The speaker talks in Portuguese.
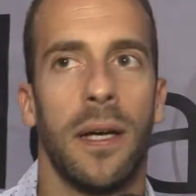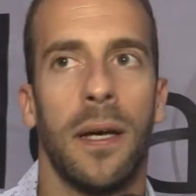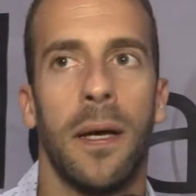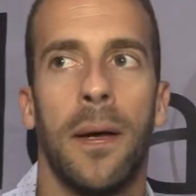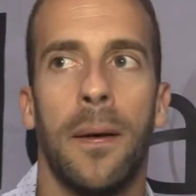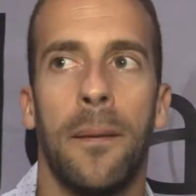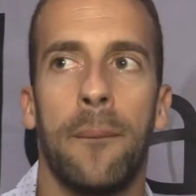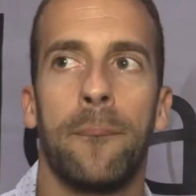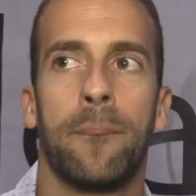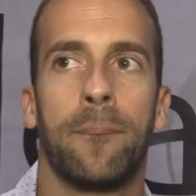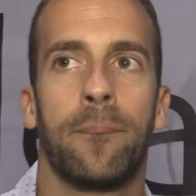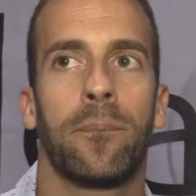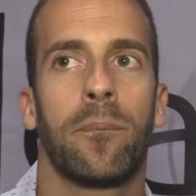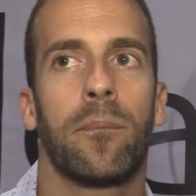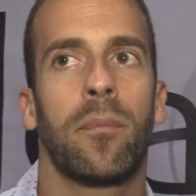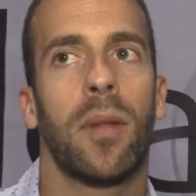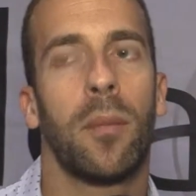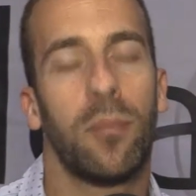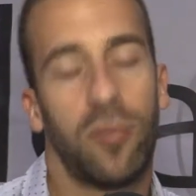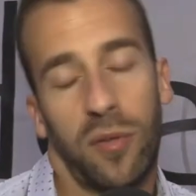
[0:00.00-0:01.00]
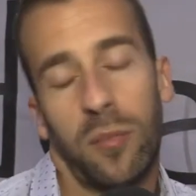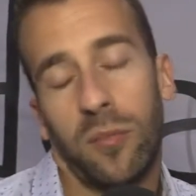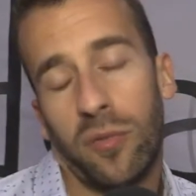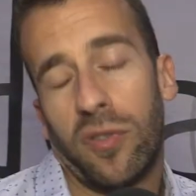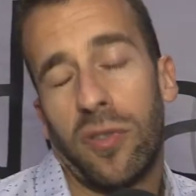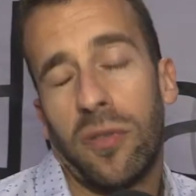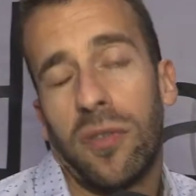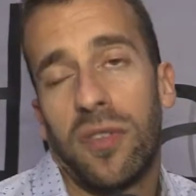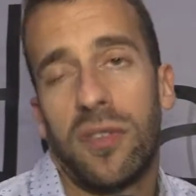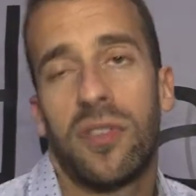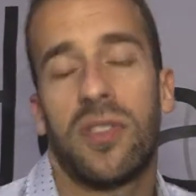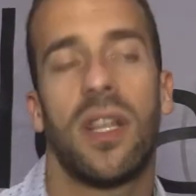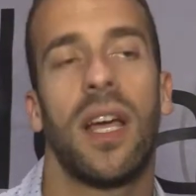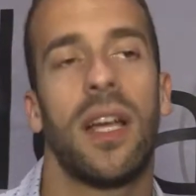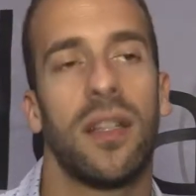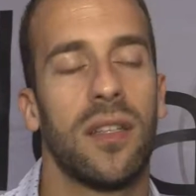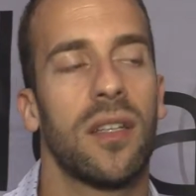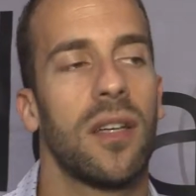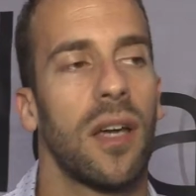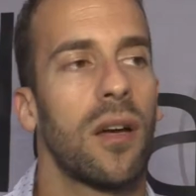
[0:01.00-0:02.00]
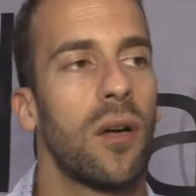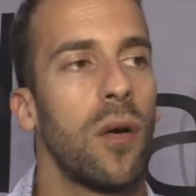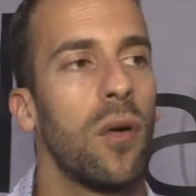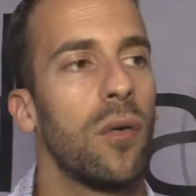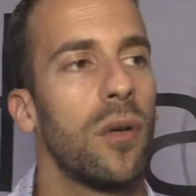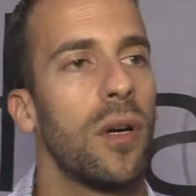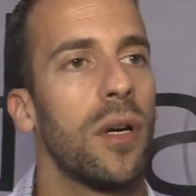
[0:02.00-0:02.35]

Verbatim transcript: um, possuímos o serviço de estética com,